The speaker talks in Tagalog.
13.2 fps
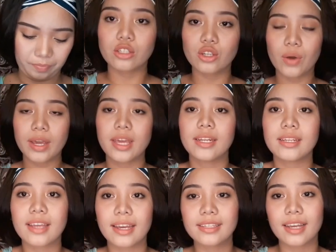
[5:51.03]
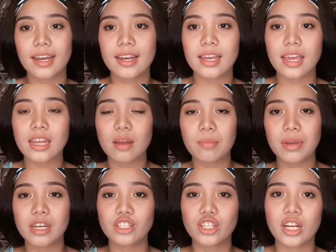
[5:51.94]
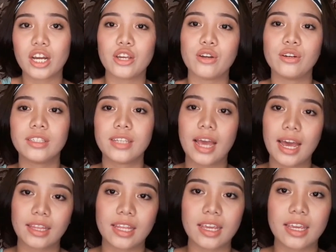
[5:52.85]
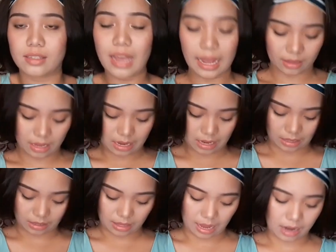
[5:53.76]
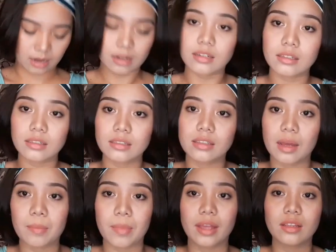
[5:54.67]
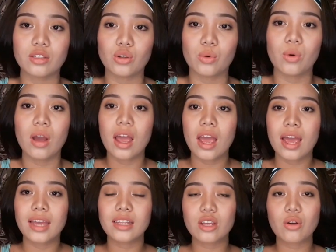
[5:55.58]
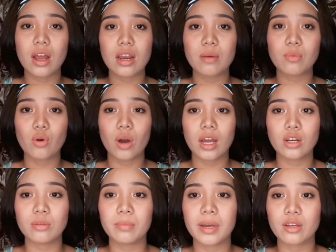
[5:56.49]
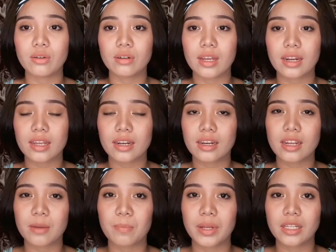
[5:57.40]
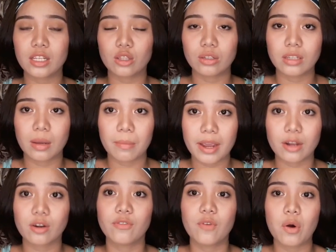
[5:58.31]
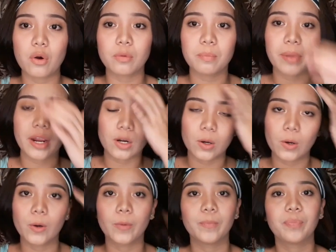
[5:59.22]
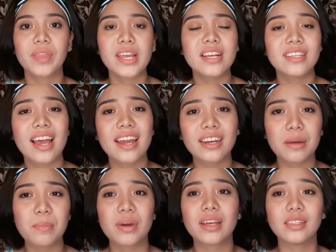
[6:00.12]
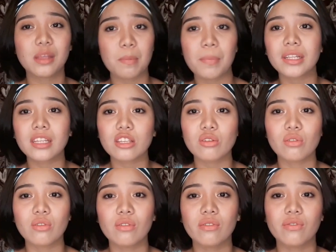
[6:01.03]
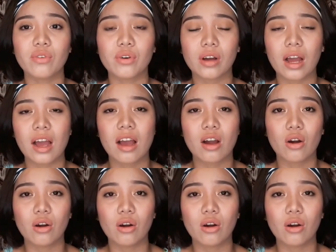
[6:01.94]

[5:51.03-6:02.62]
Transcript: So, ayan guys, nakalagay naman na siya ngayon sa ating, sa ating gitna ng damit. So, hindi ko alam kung ano ba yung naririnig pa dito sa microphone, pero sana maganda pa din yung uh,